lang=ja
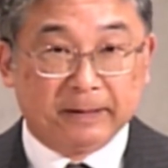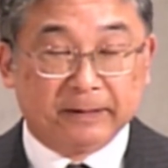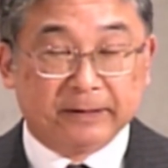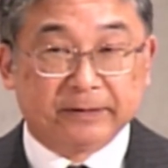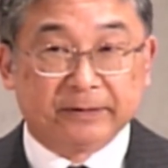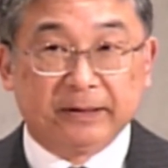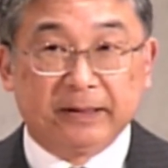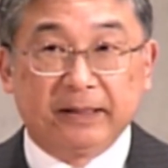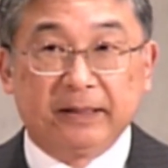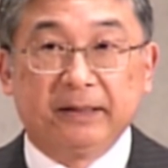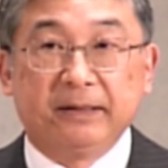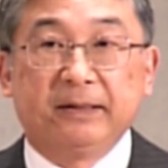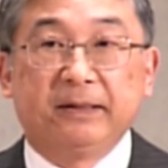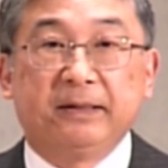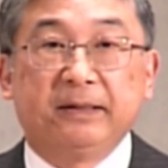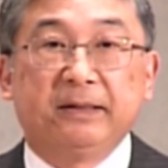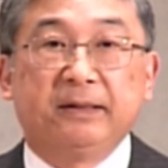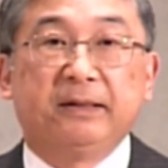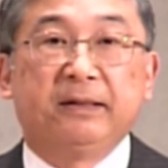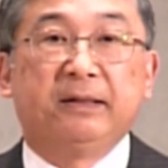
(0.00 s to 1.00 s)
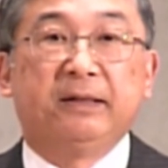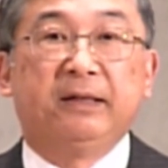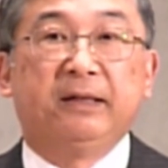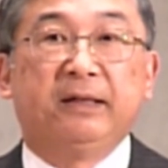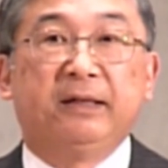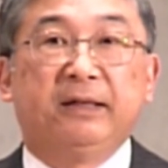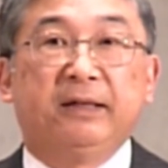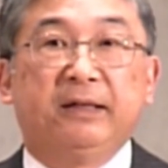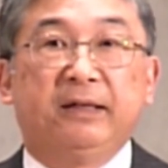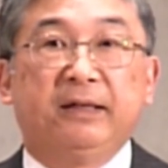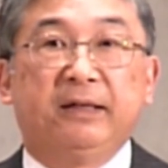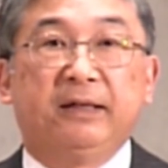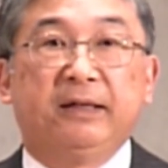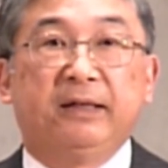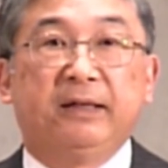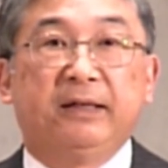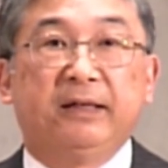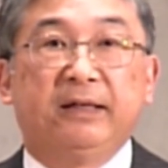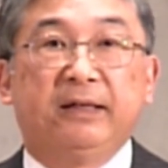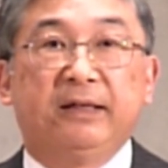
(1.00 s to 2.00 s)
すね、
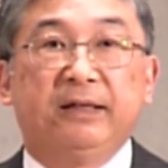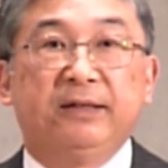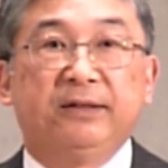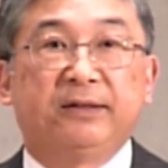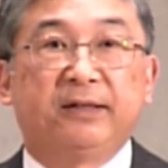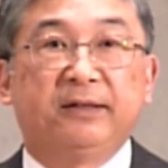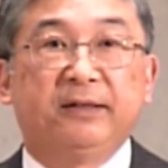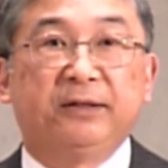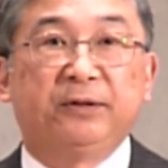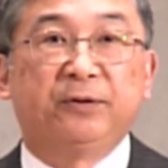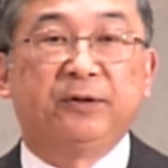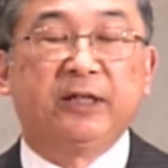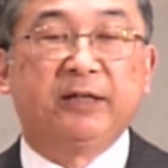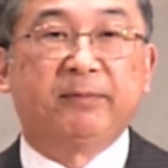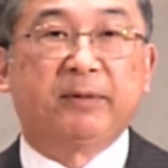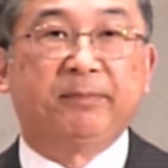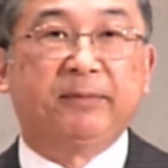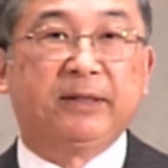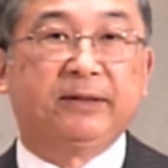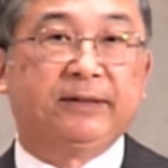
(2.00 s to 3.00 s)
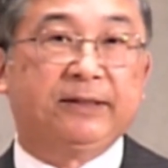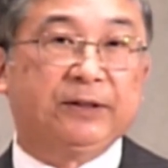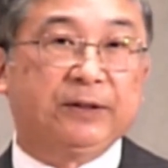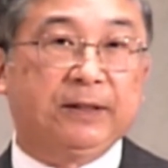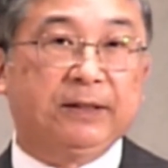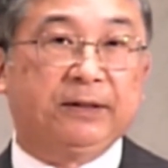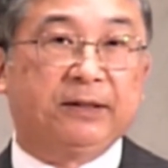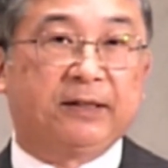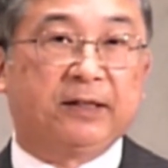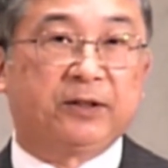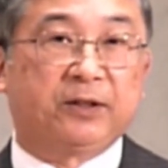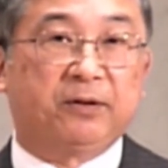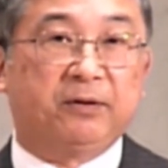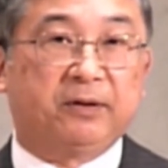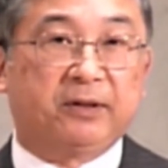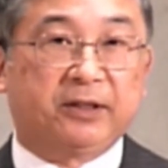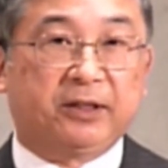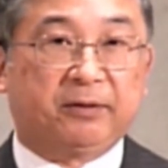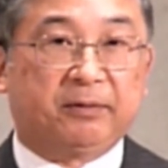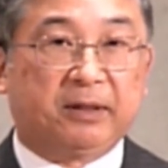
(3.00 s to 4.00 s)
えー、インターネットで今メッセージ聞いてらっしゃ
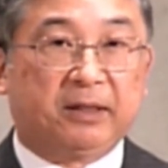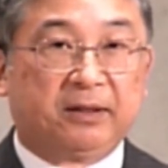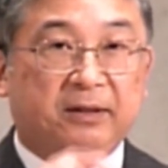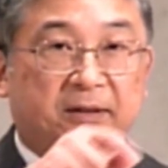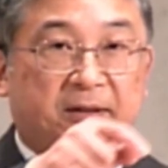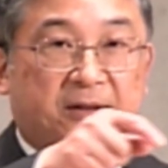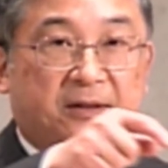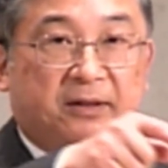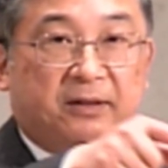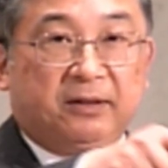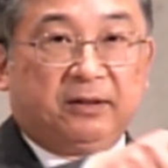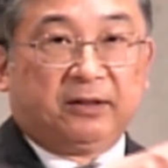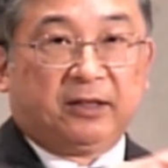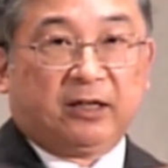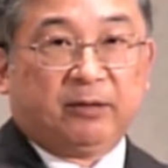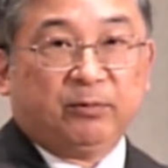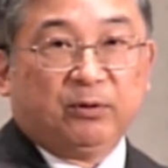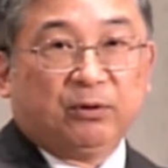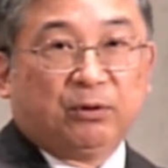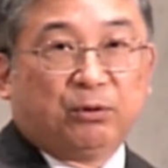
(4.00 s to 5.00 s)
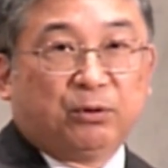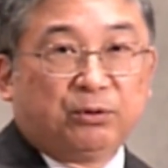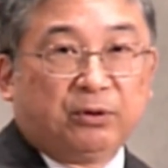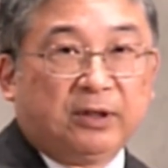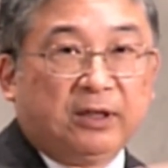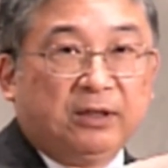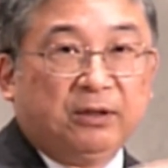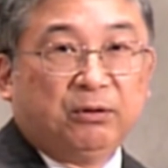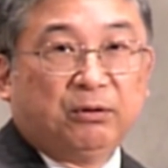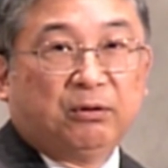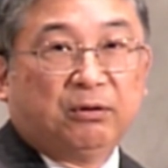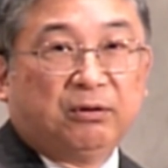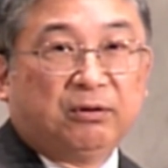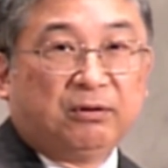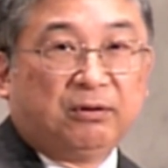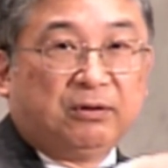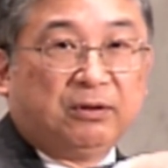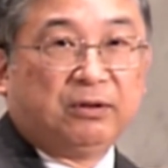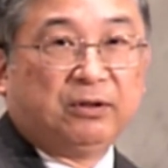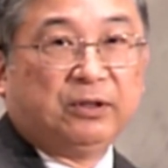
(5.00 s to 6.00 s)
る方は多分この辺
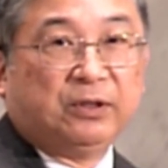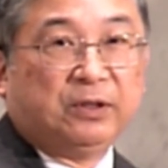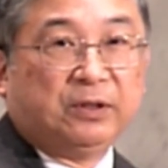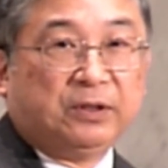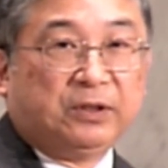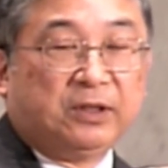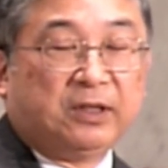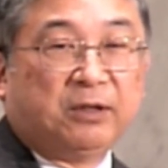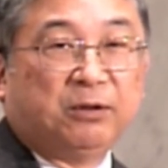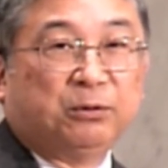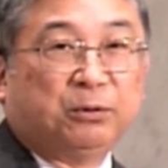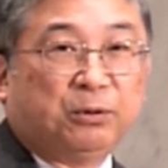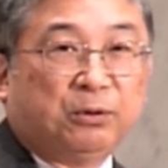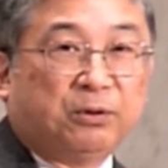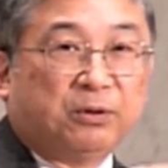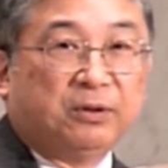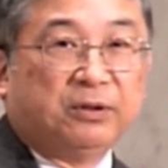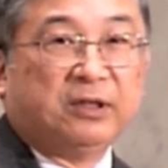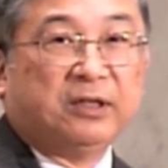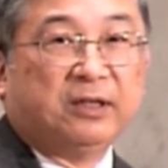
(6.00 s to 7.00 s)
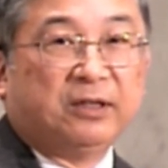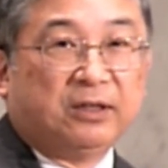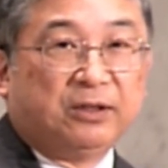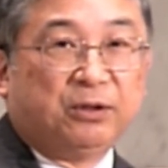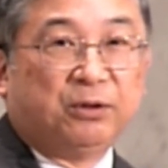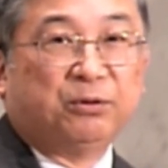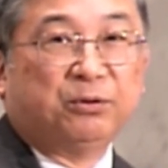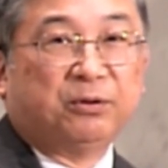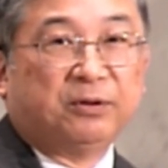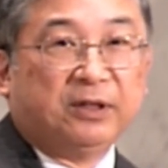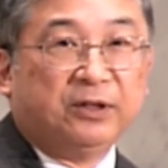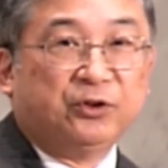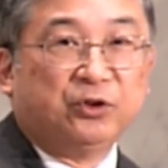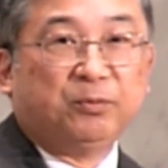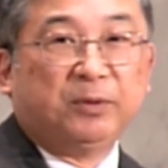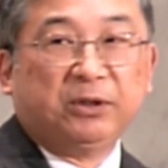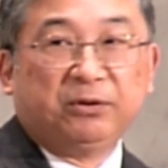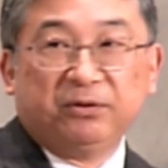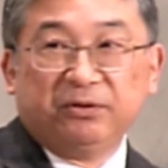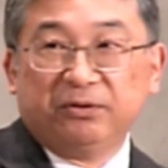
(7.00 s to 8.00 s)
の下のところに今日の
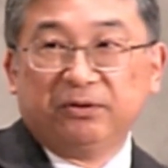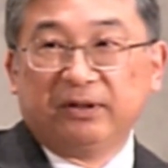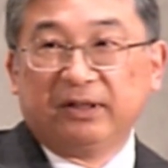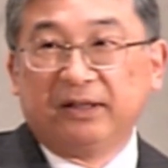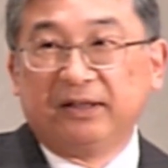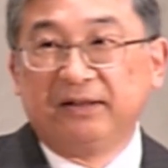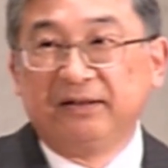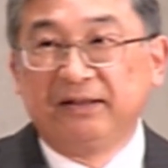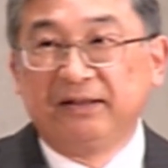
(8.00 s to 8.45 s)
レジュメというのが